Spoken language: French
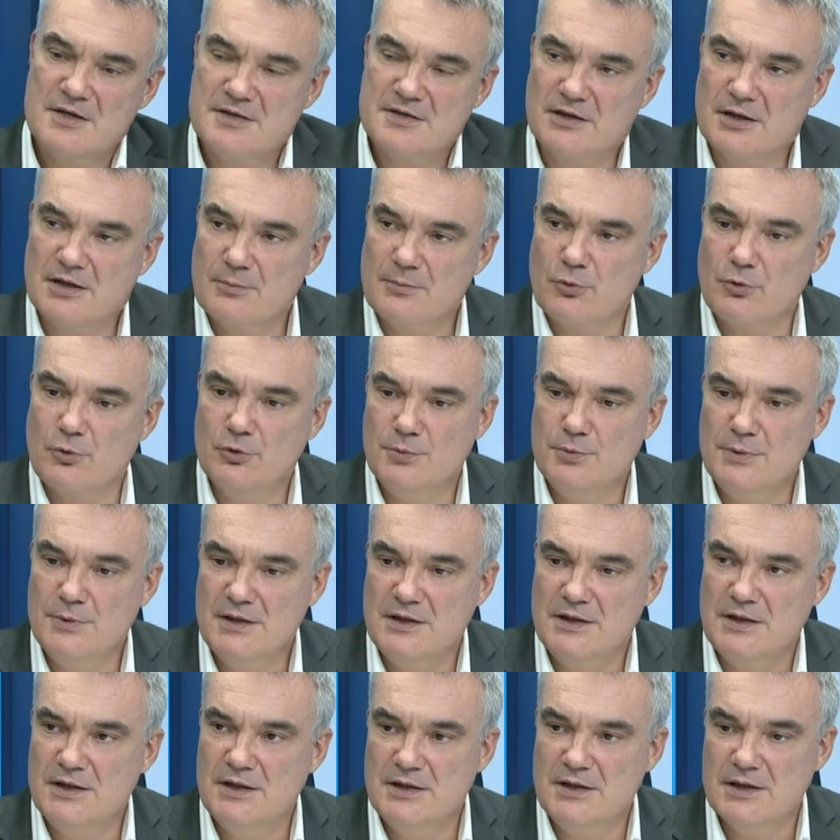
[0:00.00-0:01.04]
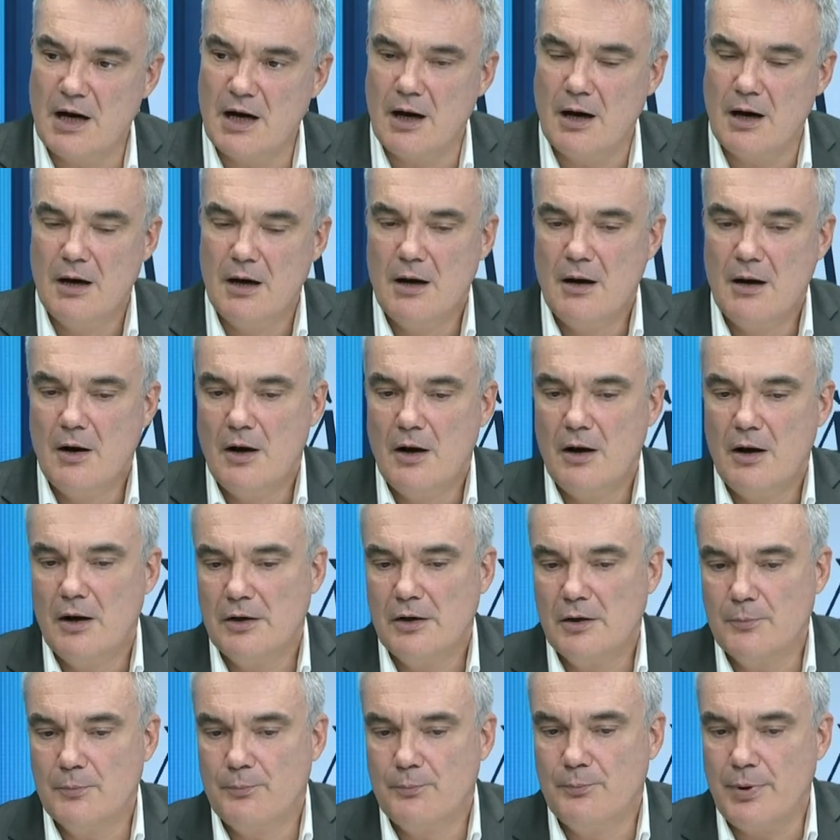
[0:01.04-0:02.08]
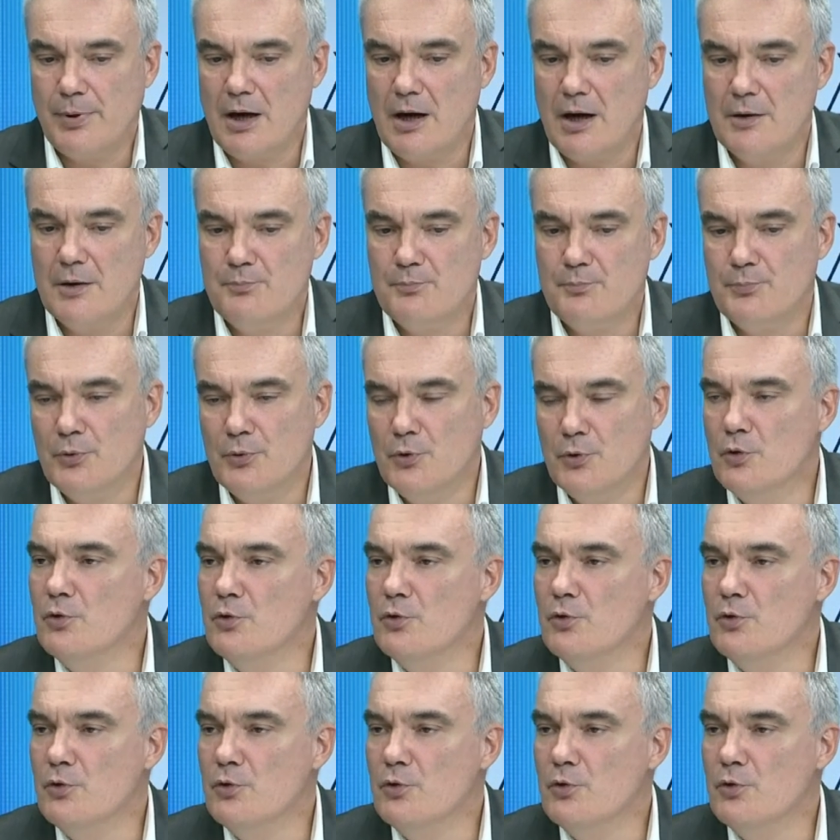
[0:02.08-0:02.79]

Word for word: c'est un produit qui n'a pas,